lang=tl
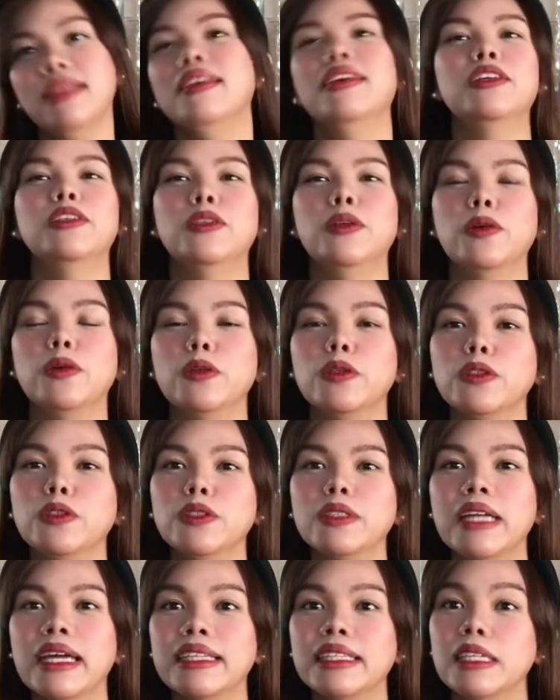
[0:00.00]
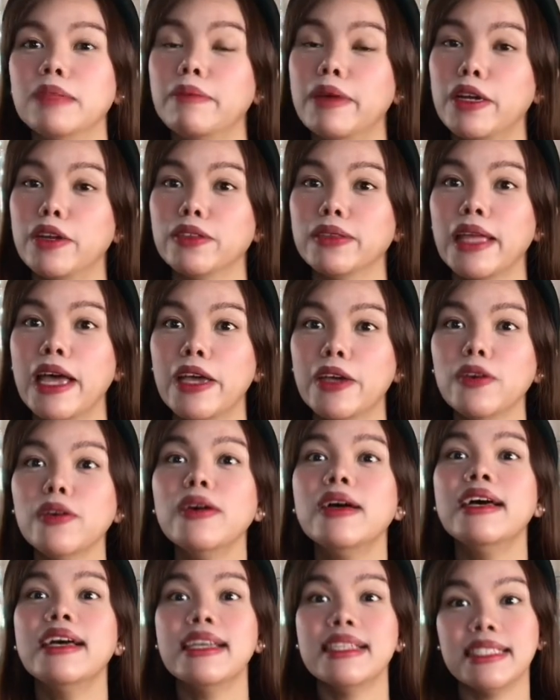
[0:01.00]
So, gusto natin meron tayong
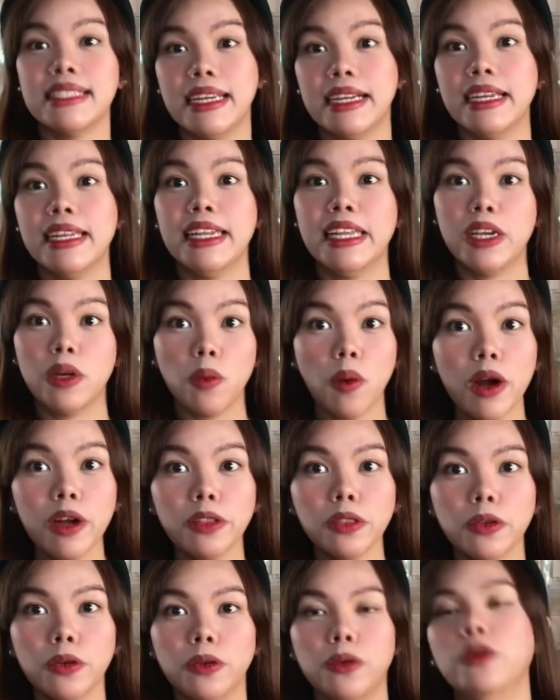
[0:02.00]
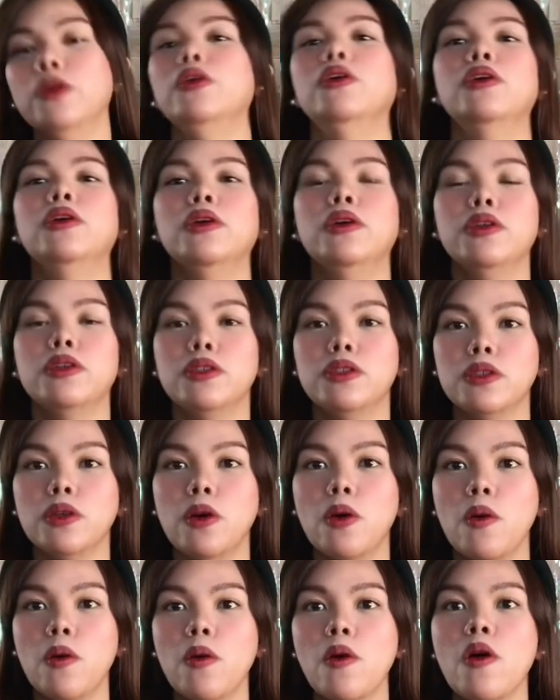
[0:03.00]
sariling kwarto.
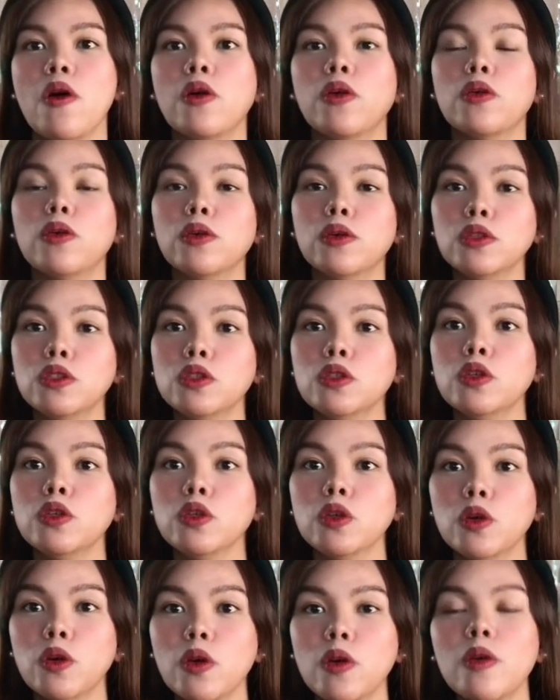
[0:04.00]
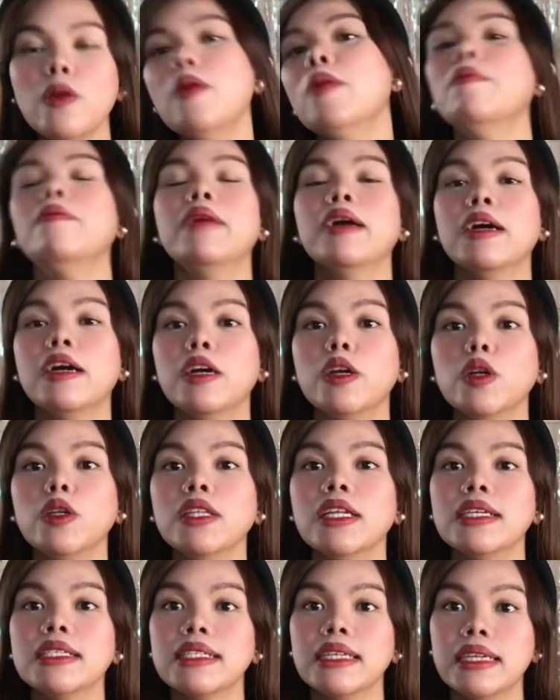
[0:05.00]
So, kung gusto nyong magkaroon
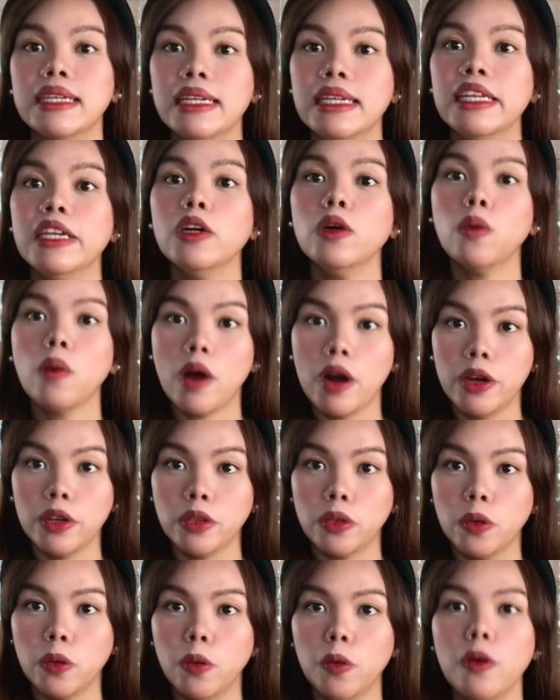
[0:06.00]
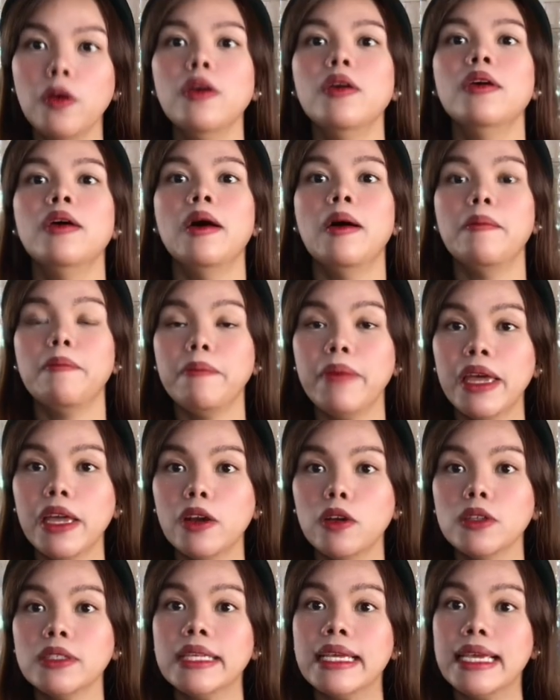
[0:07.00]
ng sariling kwarto, pero
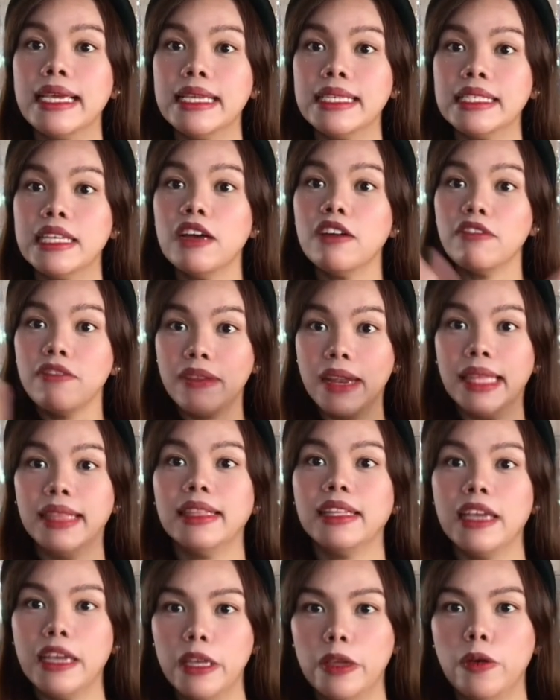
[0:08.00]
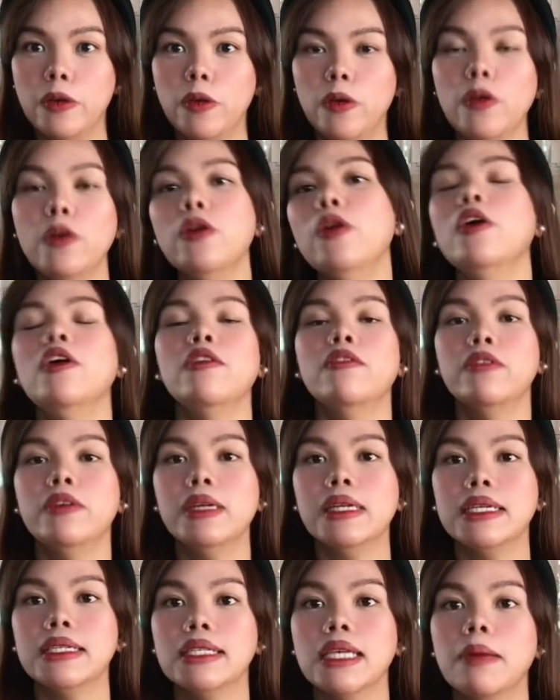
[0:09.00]
sa isang flat kayo, for
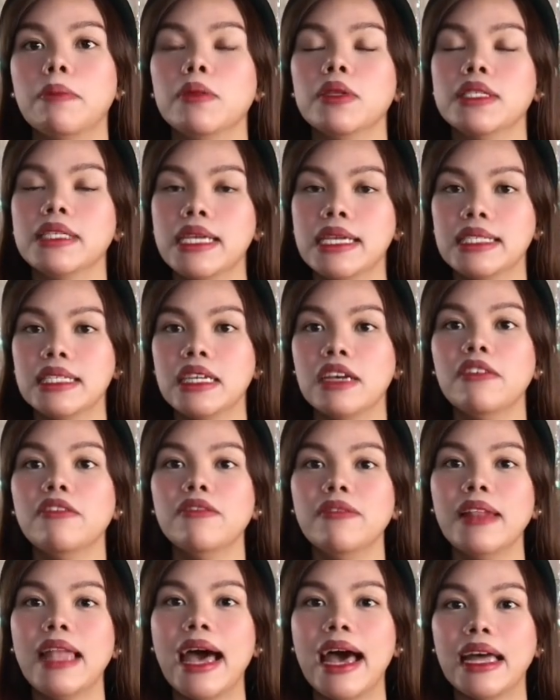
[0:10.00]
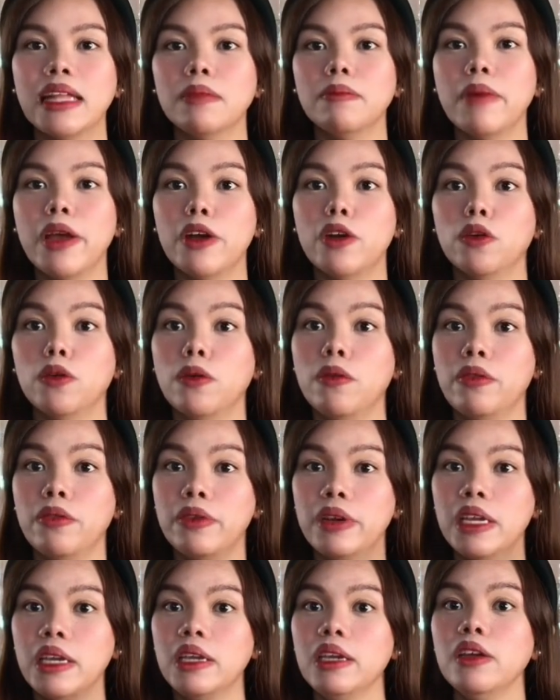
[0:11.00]
example, sa isang flat, merong
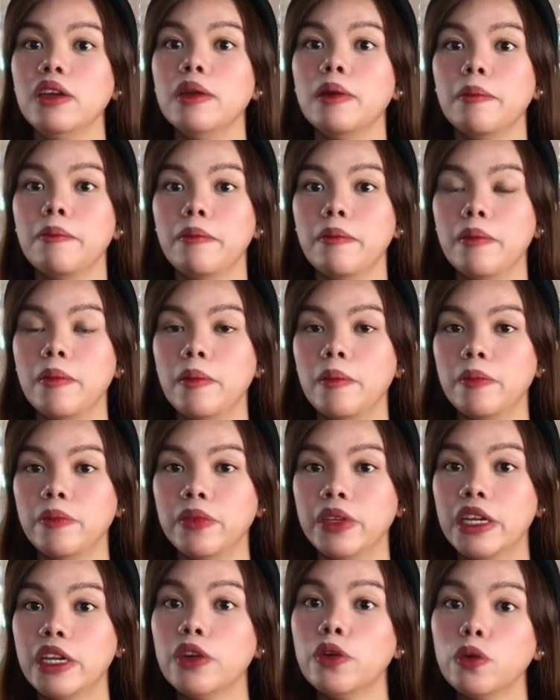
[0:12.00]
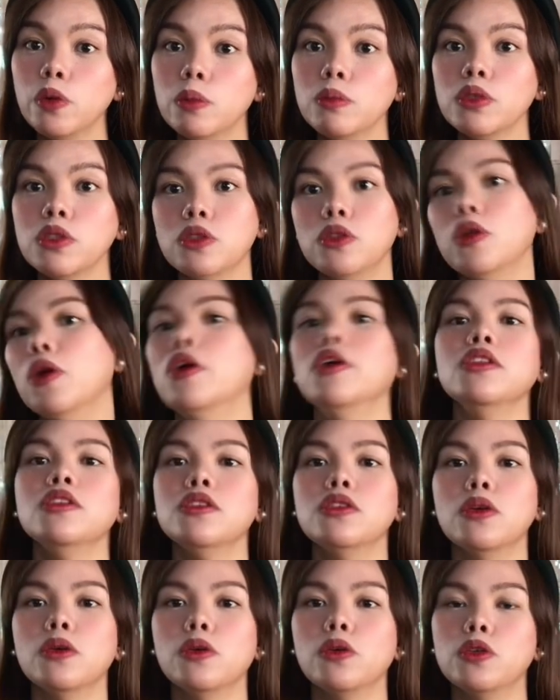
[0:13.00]
three, three rooms doon.
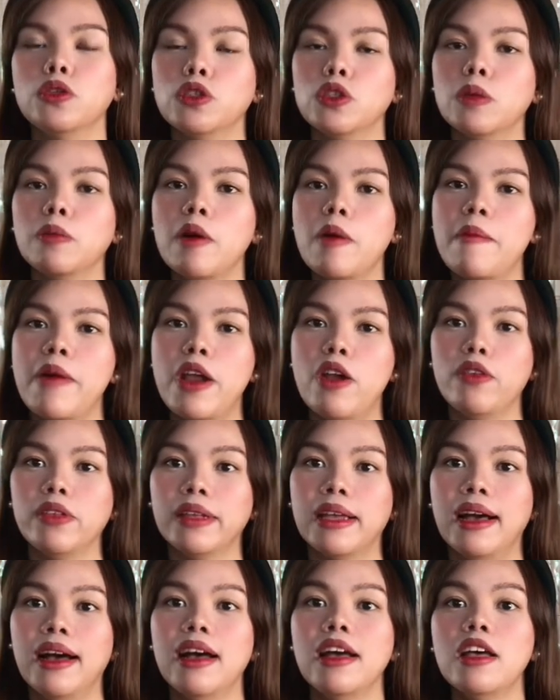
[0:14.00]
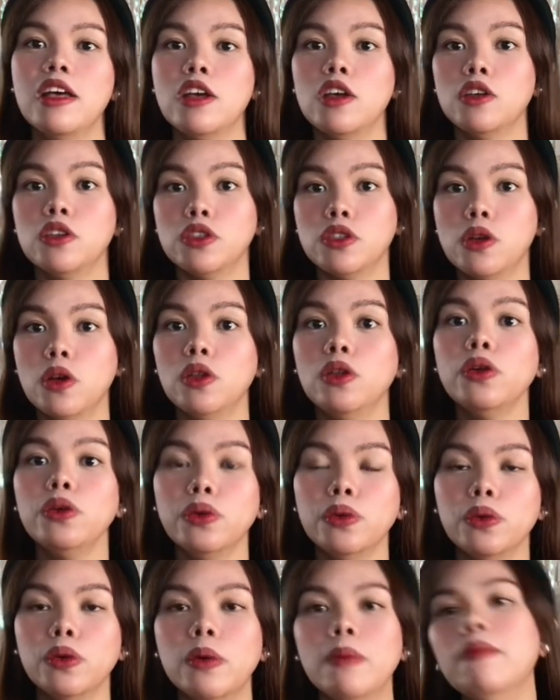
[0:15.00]
So, gusto mo meron kang solo
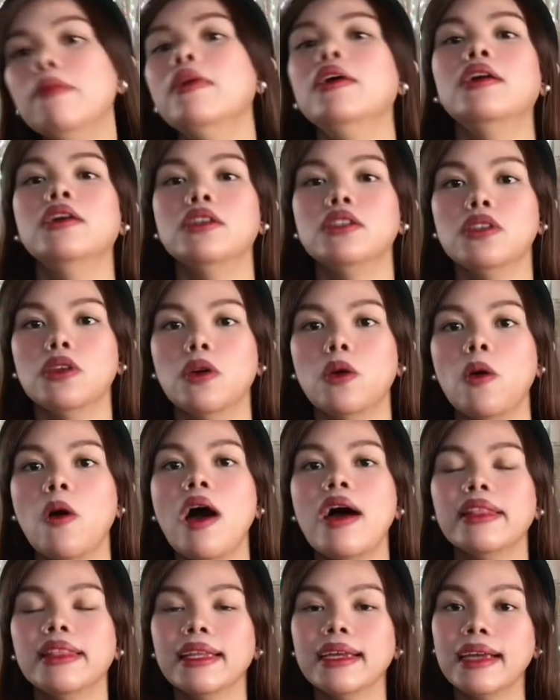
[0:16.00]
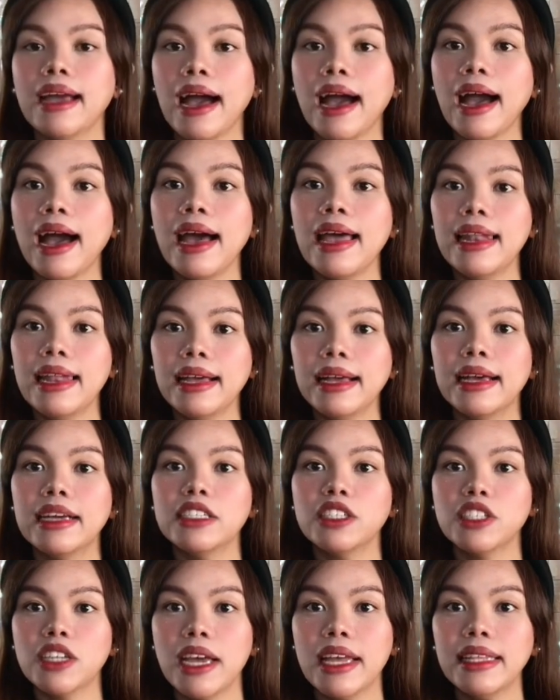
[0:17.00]
room. So, nagkakahalaga
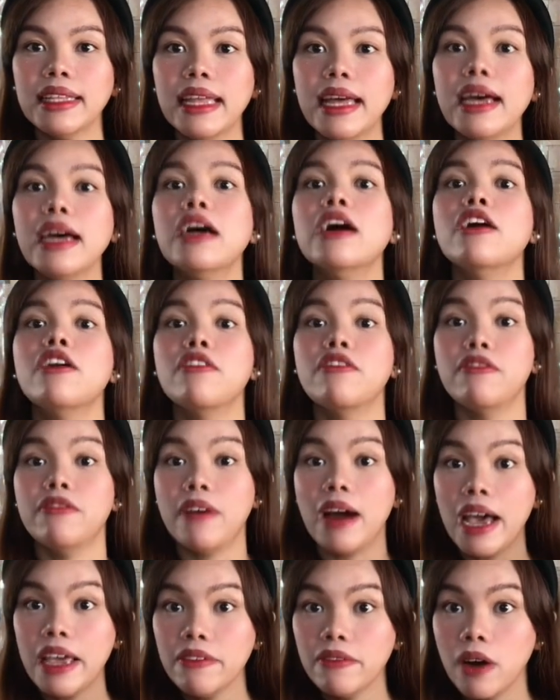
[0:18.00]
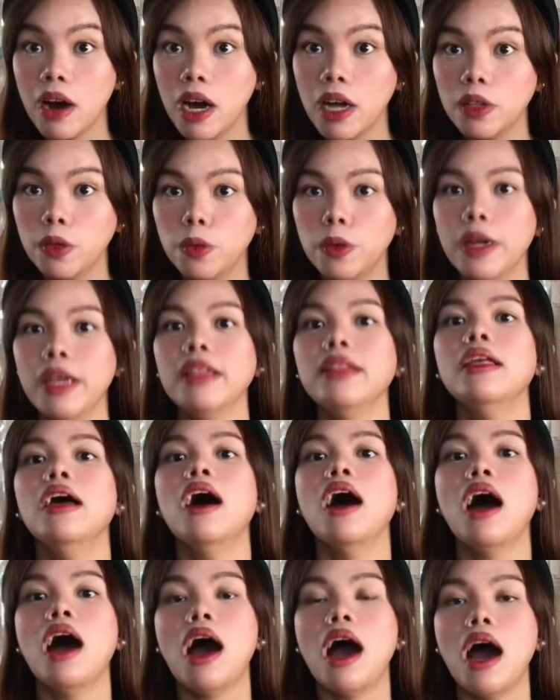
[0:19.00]
siya ng 500
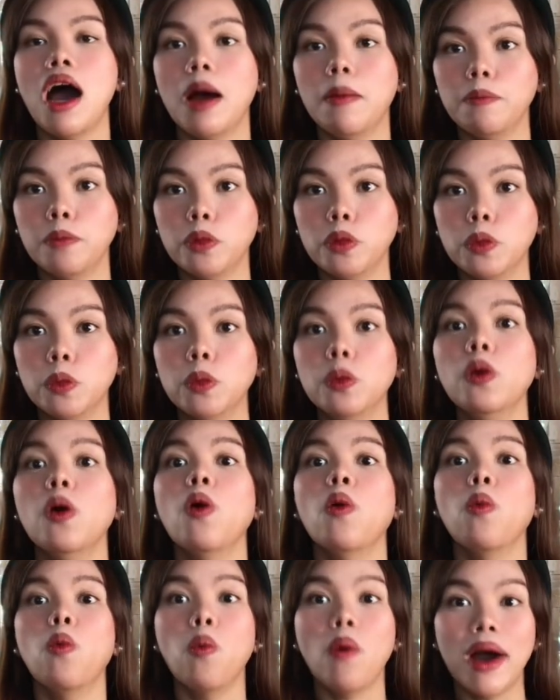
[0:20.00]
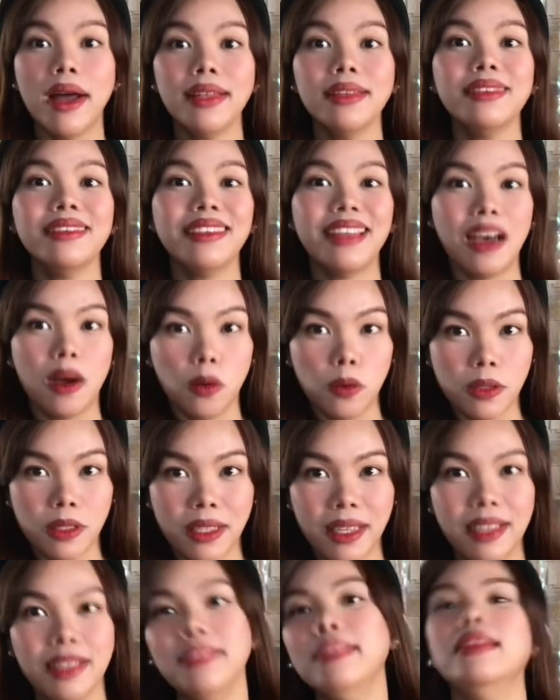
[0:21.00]
up to
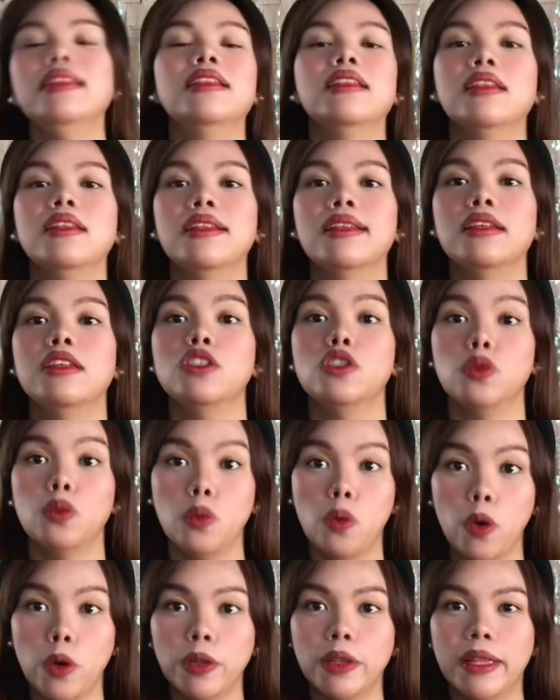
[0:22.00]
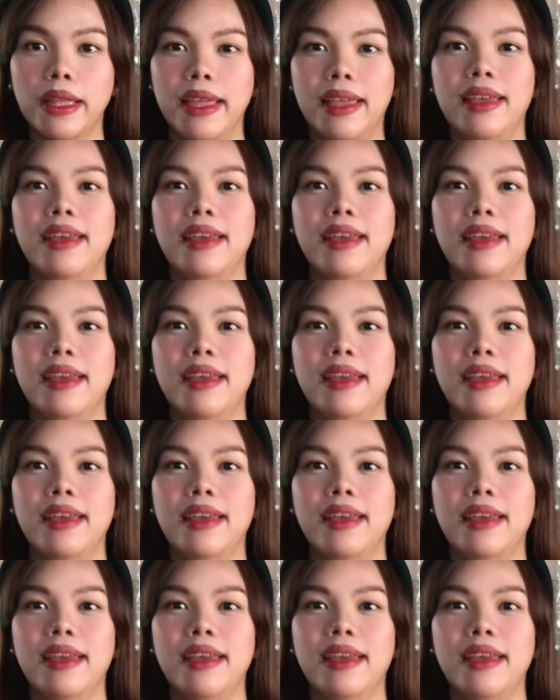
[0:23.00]
1,000 swote.